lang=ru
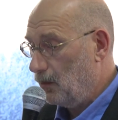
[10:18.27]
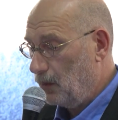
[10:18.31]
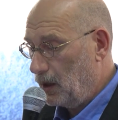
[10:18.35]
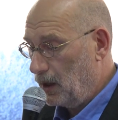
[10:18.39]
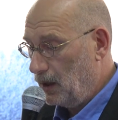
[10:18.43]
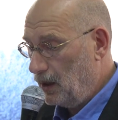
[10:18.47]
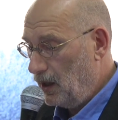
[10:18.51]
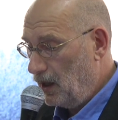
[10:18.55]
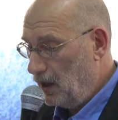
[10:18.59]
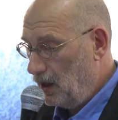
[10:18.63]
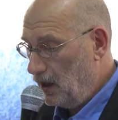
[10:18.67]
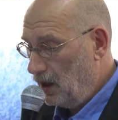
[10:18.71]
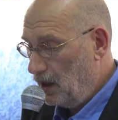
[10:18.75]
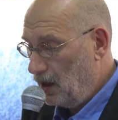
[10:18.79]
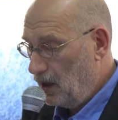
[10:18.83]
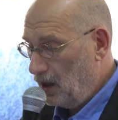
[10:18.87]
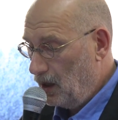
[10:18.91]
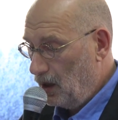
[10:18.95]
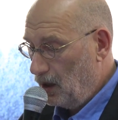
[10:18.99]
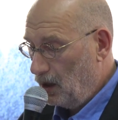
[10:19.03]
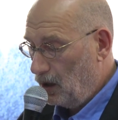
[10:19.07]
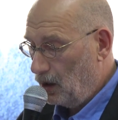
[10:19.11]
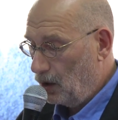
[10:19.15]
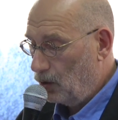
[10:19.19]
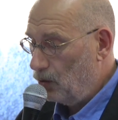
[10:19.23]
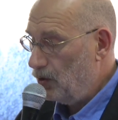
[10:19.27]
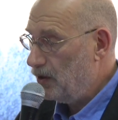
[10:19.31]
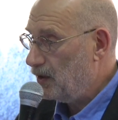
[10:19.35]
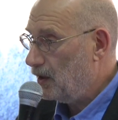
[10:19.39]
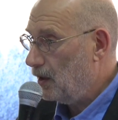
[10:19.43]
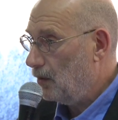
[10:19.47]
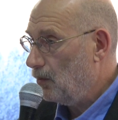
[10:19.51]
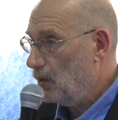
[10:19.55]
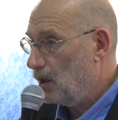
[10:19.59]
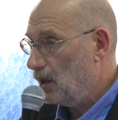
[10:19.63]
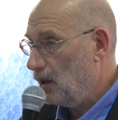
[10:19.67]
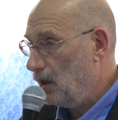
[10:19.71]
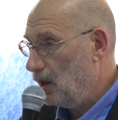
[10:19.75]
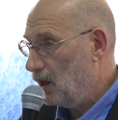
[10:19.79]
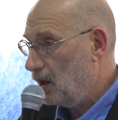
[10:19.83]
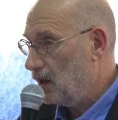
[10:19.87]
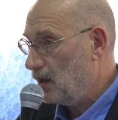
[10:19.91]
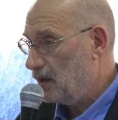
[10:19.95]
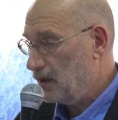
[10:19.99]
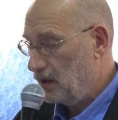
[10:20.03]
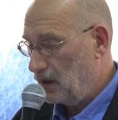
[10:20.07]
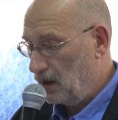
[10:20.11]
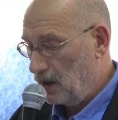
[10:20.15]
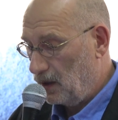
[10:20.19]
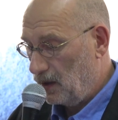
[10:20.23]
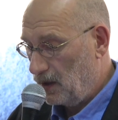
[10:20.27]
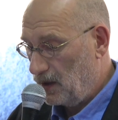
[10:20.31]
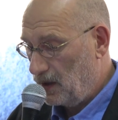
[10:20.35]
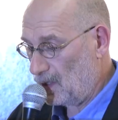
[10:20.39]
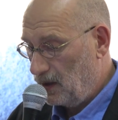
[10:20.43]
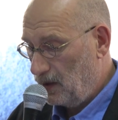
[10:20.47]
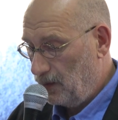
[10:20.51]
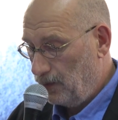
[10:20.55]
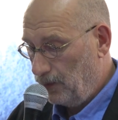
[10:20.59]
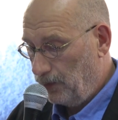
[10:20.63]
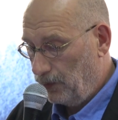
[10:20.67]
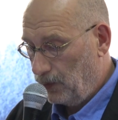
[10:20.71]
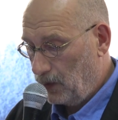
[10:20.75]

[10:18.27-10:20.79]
модели, Русь там не осталась.